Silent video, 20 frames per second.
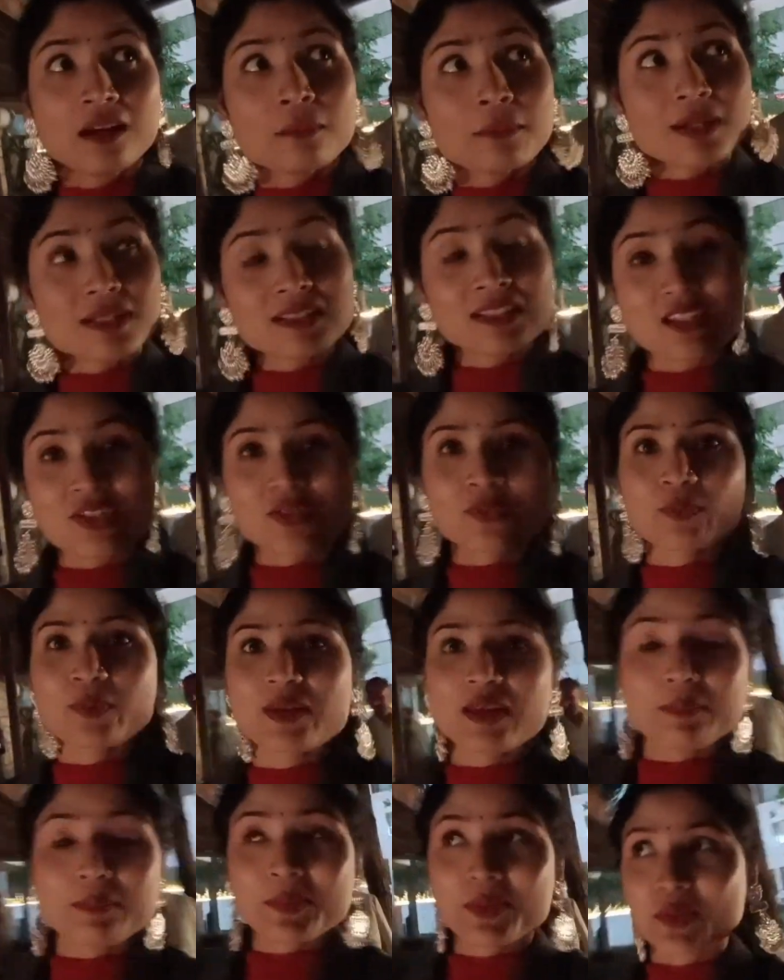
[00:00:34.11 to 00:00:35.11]
बट सच में
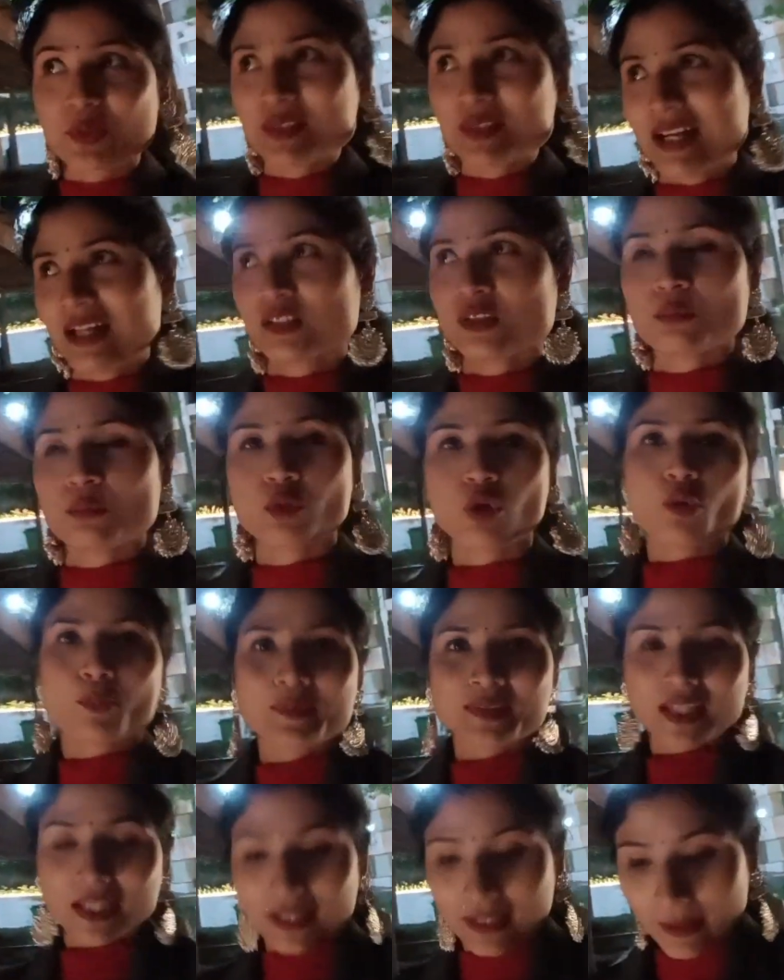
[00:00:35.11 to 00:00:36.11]
या मसूरी साइड तो आप लोग को
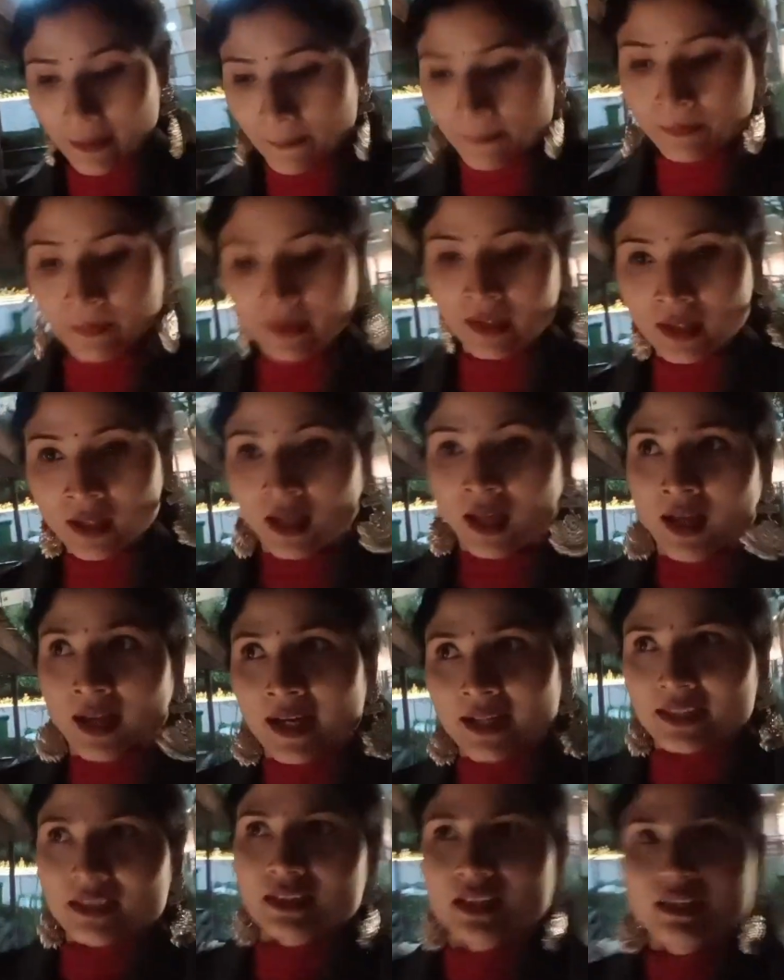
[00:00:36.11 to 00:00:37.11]
पता ही है
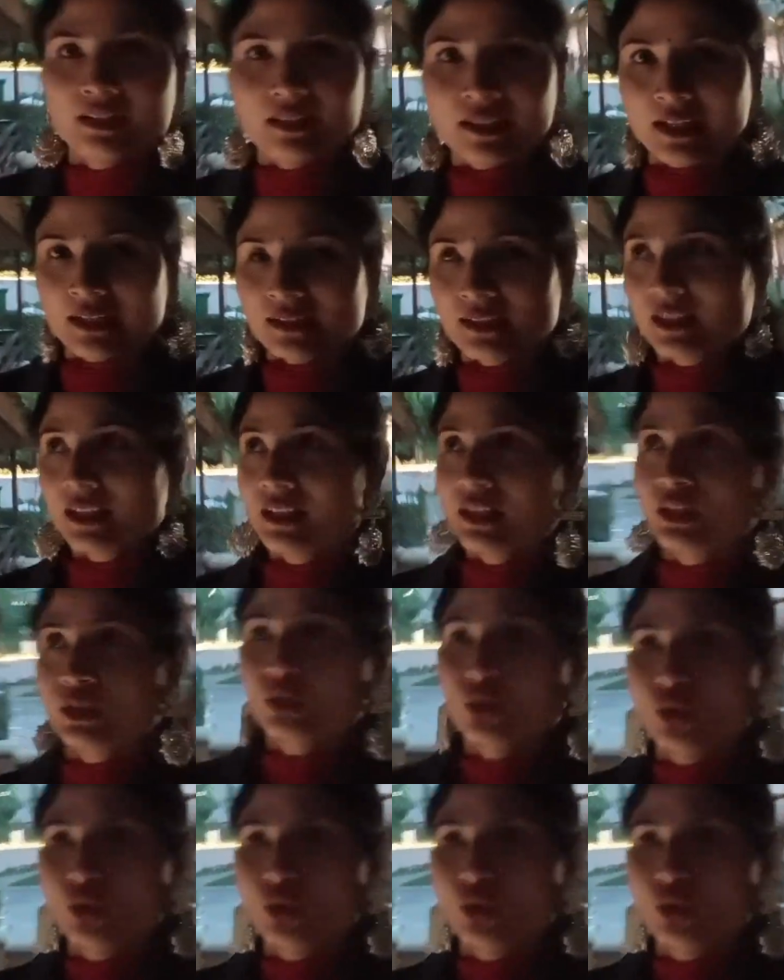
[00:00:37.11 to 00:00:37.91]
कि ठंड रहता है